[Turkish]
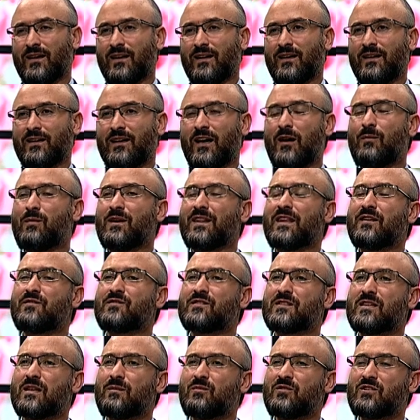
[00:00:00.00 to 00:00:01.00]
ee, ama
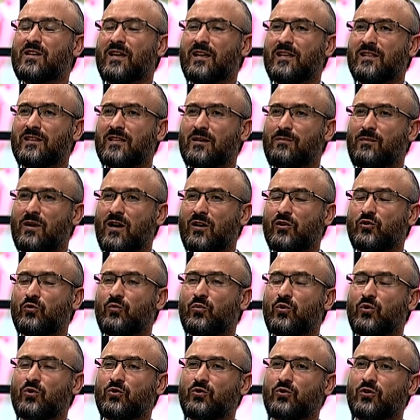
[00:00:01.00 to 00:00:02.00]
nefsine bir şekilde
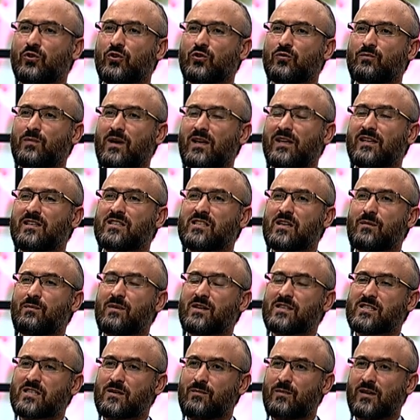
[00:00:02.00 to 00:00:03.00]
mağlup oluyor. Belki
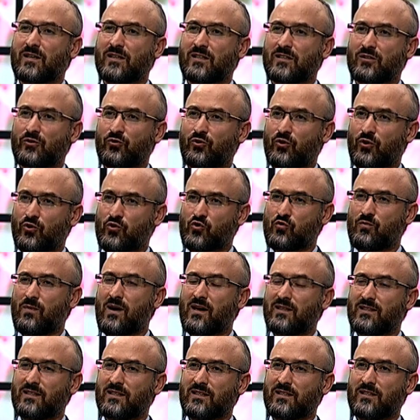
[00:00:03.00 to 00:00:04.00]
zaman zaman kılıyor,
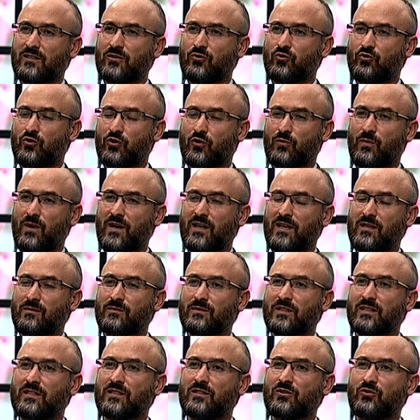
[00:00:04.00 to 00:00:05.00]
cumaları kılıyor,
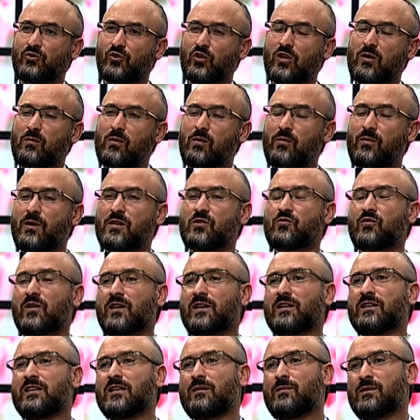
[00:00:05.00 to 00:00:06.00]
bayramda kılıyor ama beş
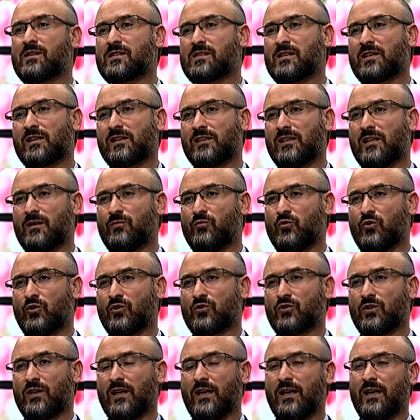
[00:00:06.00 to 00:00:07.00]
vakit namazını
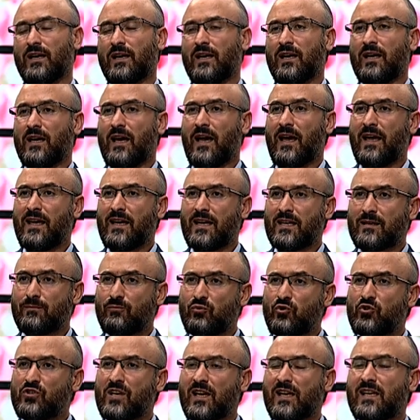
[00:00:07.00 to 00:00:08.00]
kılamıyor. Evet. Eğer
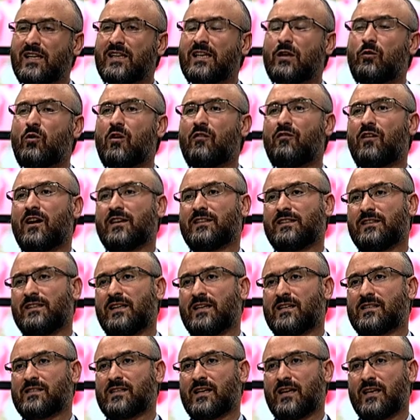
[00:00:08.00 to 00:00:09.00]
bu şekilde vefat
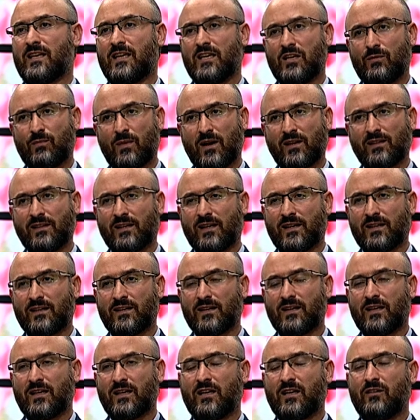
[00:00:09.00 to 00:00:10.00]
ederse imanla
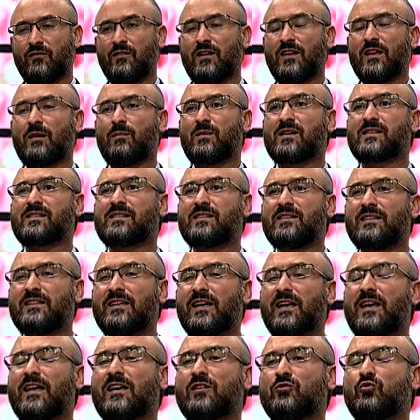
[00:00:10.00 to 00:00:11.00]
ve namazın
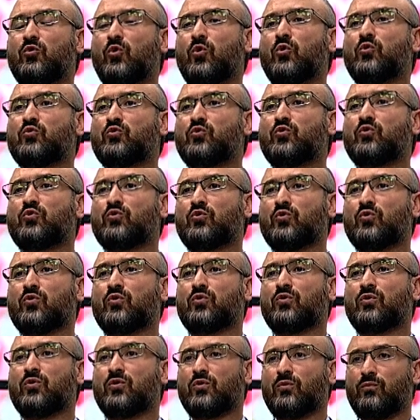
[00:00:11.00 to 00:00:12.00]
gerekli olduğunu,
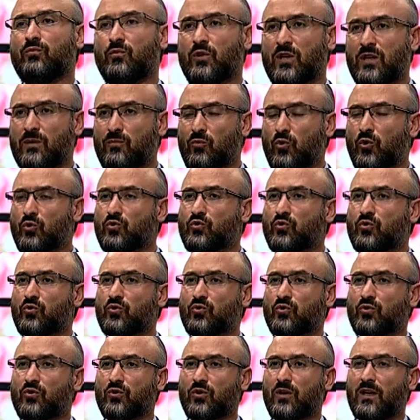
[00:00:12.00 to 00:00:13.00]
mühim
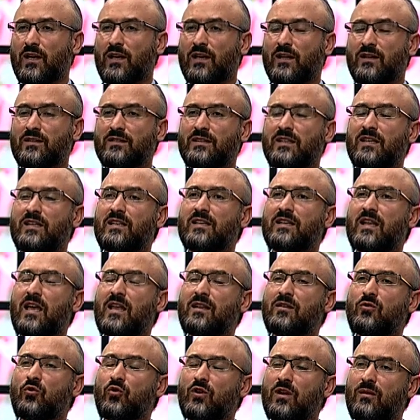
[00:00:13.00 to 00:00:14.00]
olduğunu, dinin
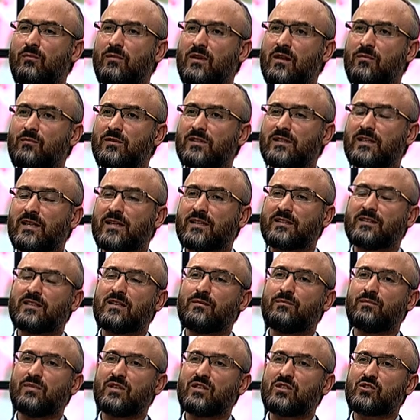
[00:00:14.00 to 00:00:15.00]
en önemli
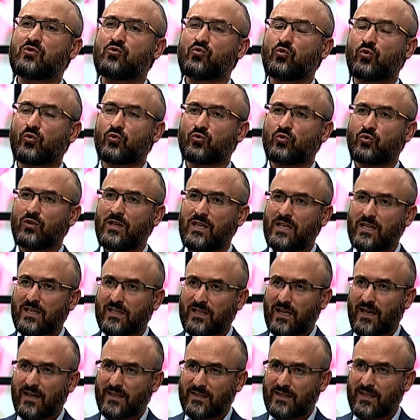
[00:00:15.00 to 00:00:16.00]
emirlerinden birisi olduğunu
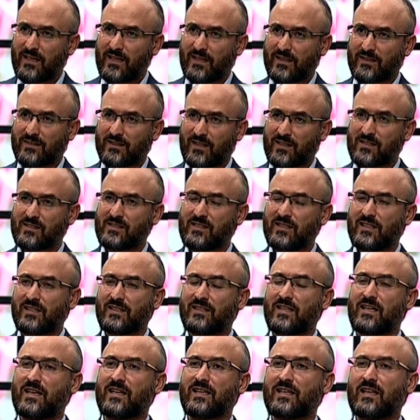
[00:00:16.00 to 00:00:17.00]
ikrar ederek, tasdik
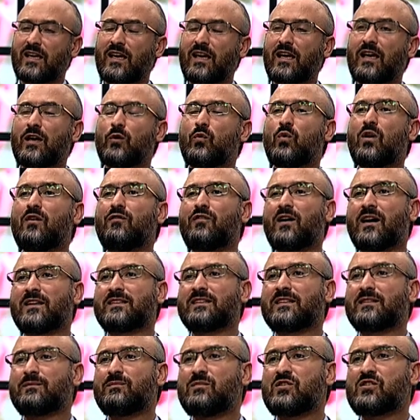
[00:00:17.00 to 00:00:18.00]
ederek vefat
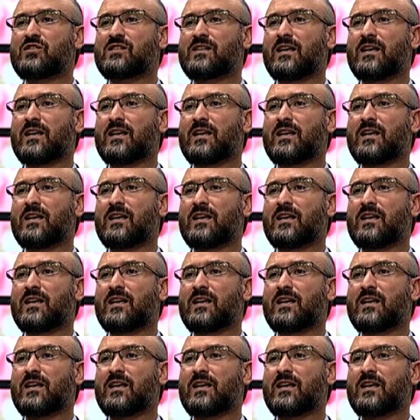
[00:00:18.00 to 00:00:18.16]
bunun etmişse,